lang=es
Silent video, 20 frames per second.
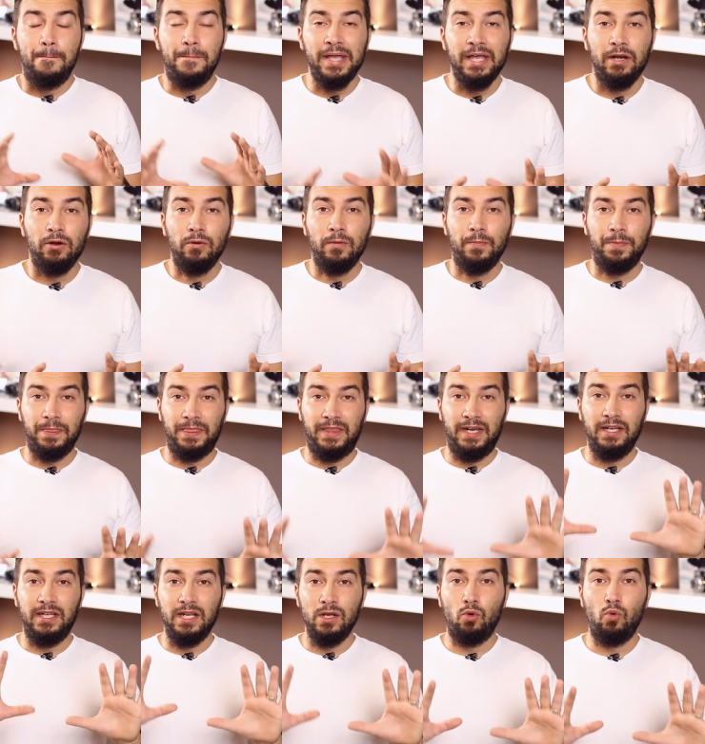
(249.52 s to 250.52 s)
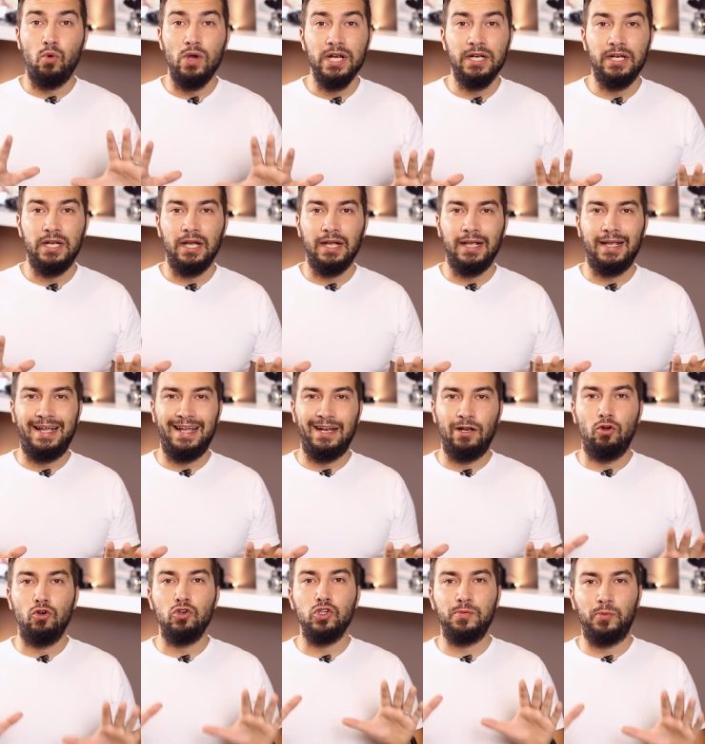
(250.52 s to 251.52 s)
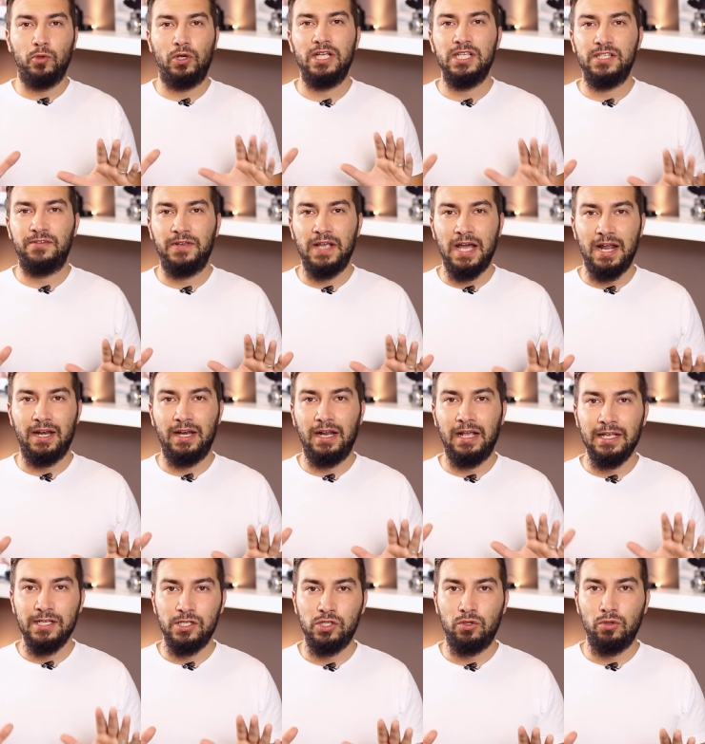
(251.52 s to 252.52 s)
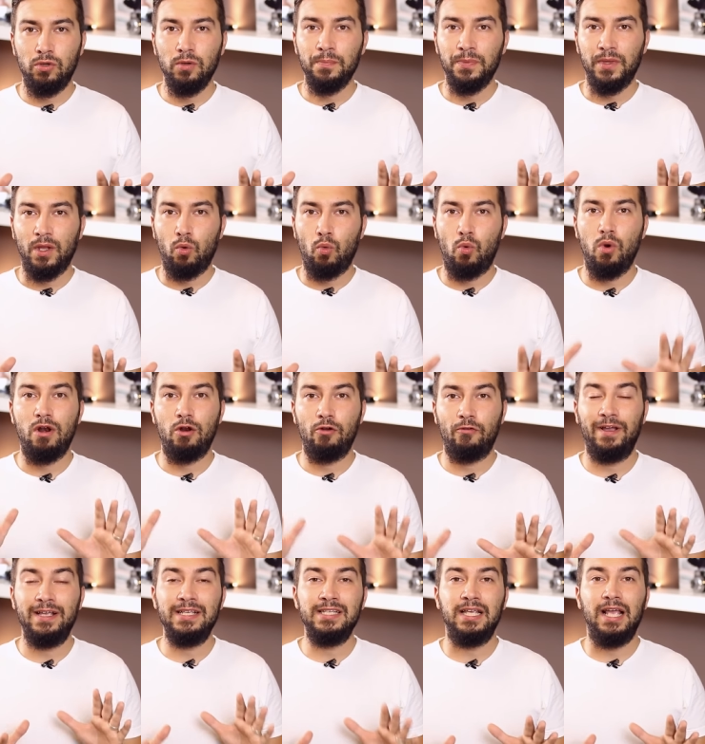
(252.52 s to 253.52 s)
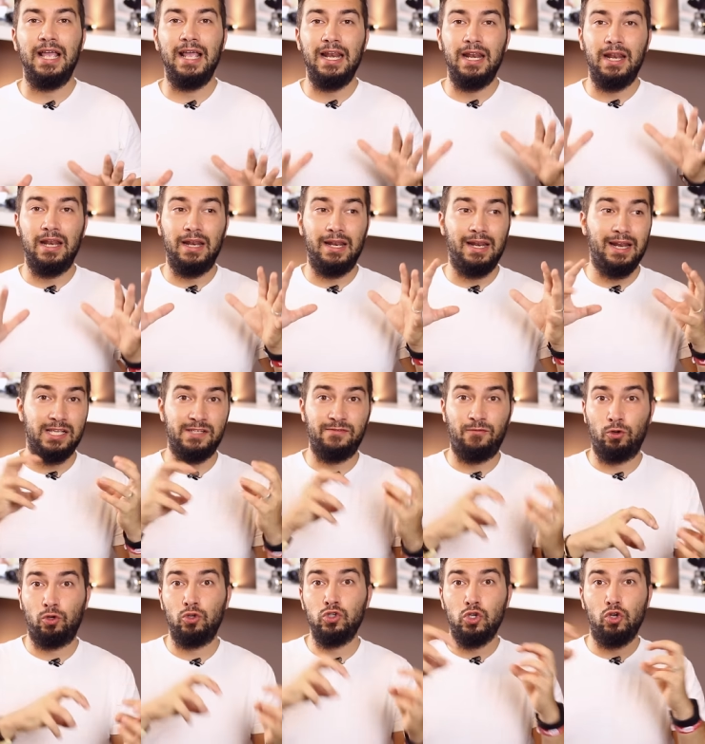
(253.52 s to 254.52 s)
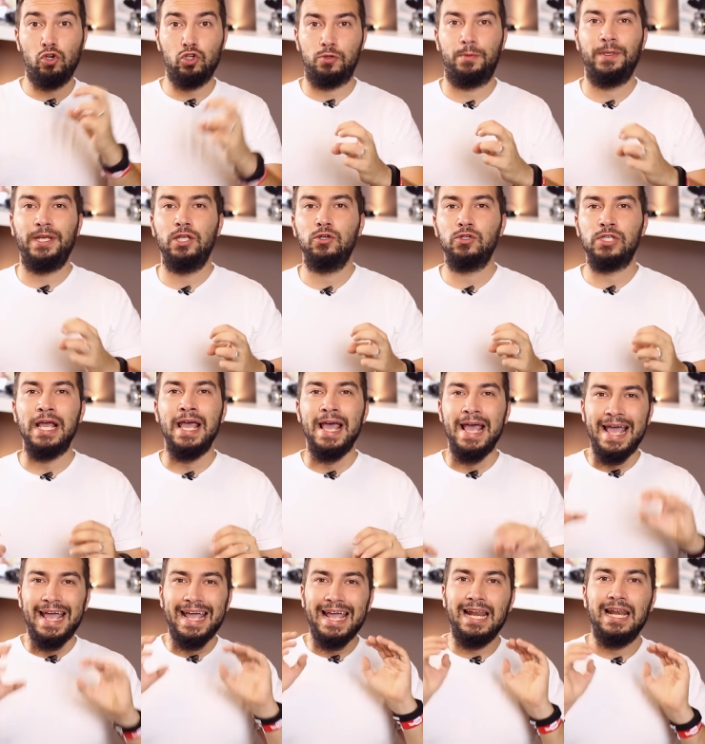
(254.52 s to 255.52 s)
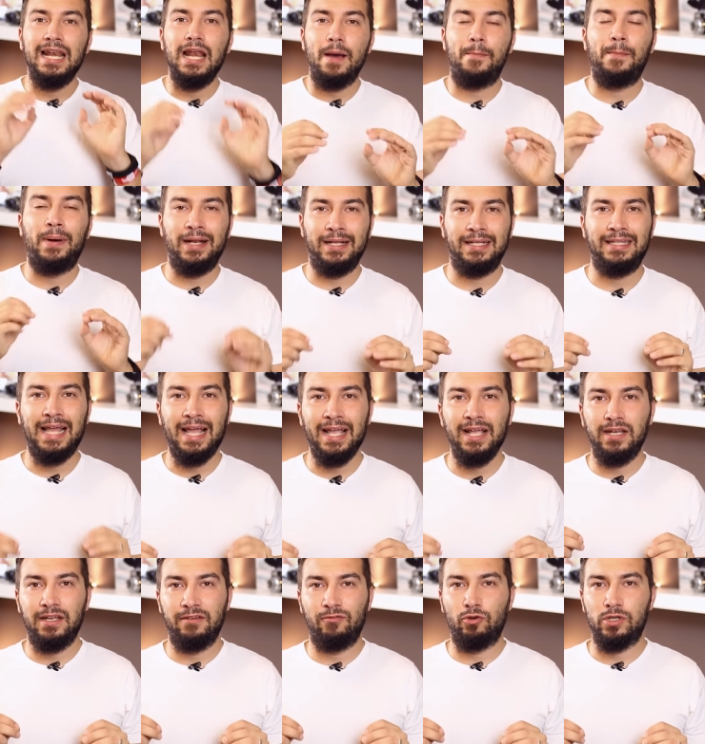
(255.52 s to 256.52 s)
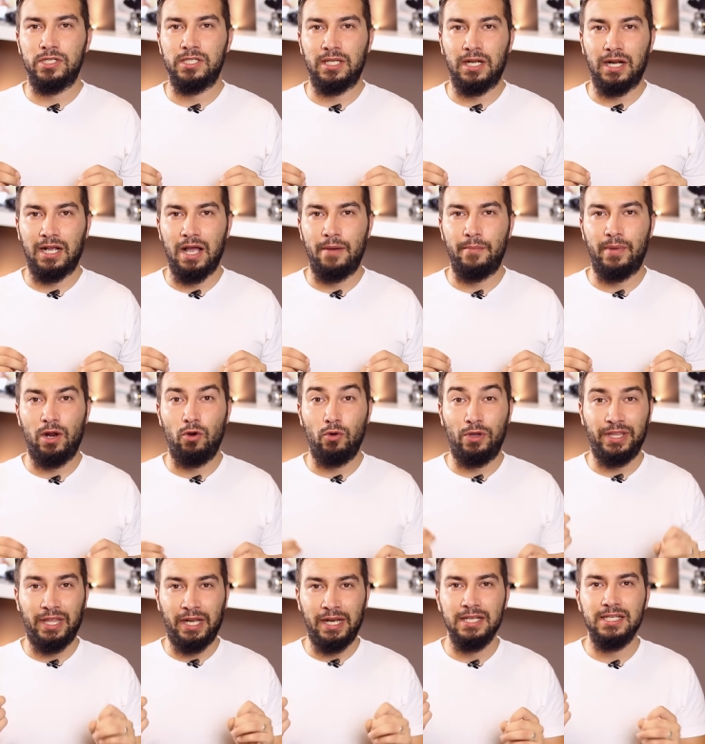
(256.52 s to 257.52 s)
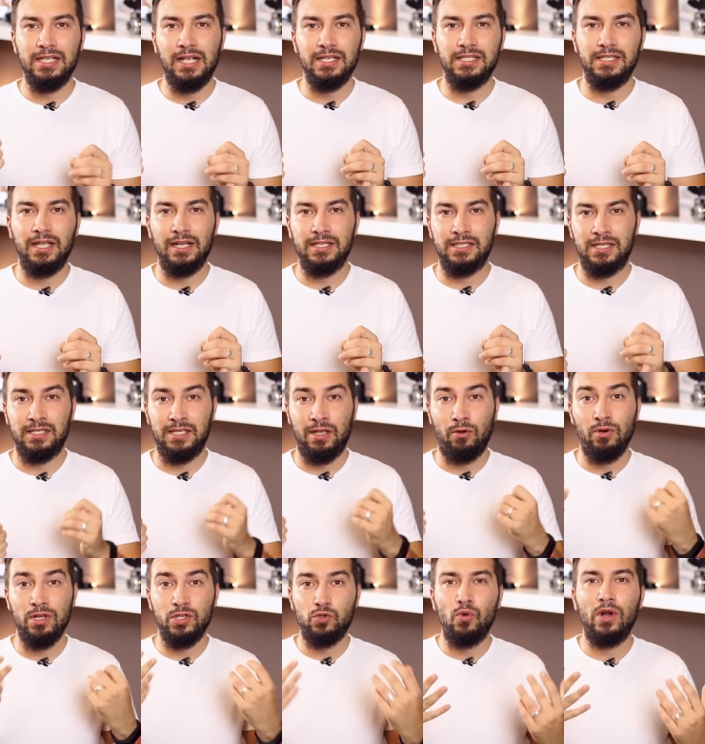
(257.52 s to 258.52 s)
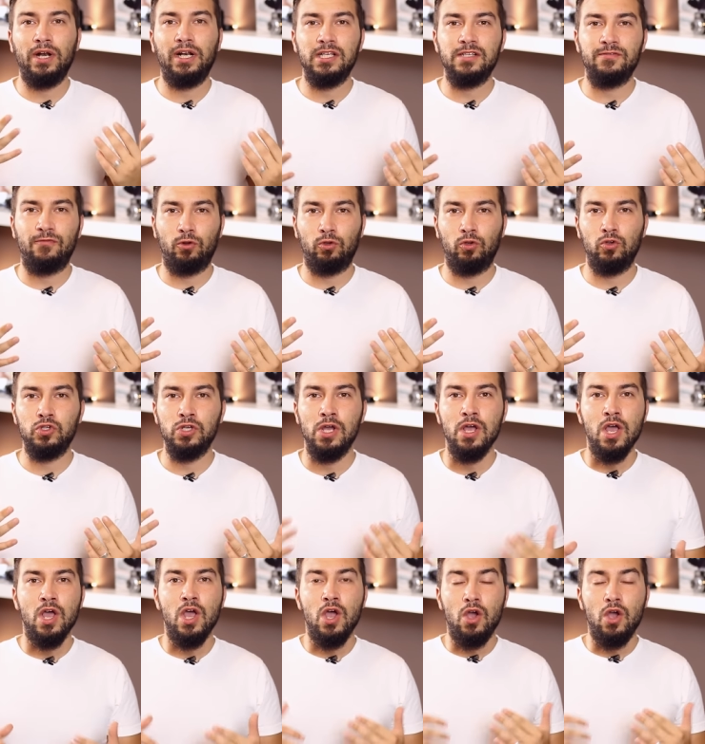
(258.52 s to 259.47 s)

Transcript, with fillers: Pero tened en cuenta que no os podéis fiar de esto cuando veis en las fotos o los vídeos en la pantalla de vuestra cámara. Lo que tenéis que hacer es hacer unas cuantas fotos